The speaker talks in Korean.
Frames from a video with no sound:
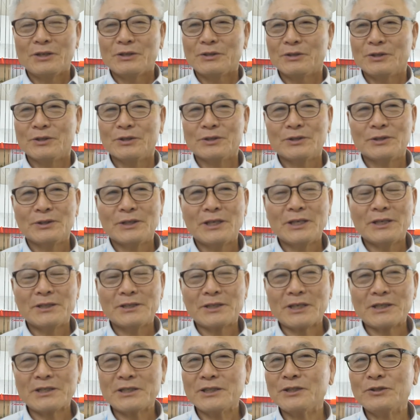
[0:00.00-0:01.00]
어, 내
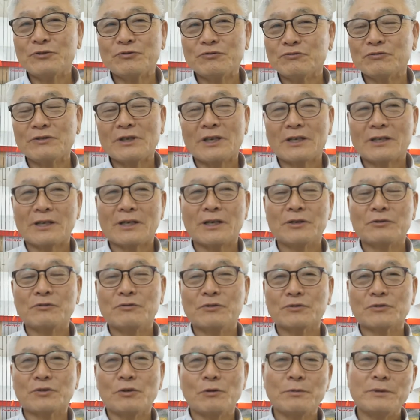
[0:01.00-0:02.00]
자신이 중요한 게
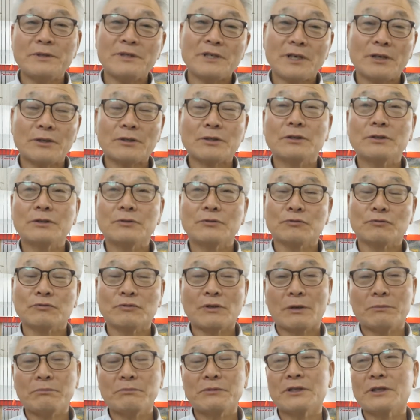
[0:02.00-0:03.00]
아니고 소비자가 더
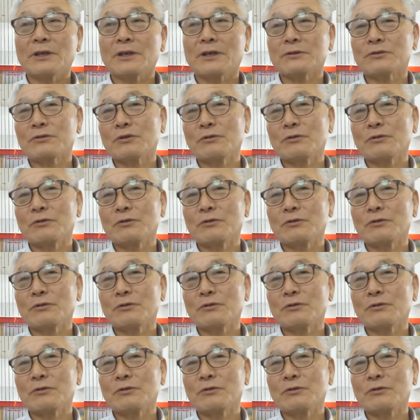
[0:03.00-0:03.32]
중요합니다.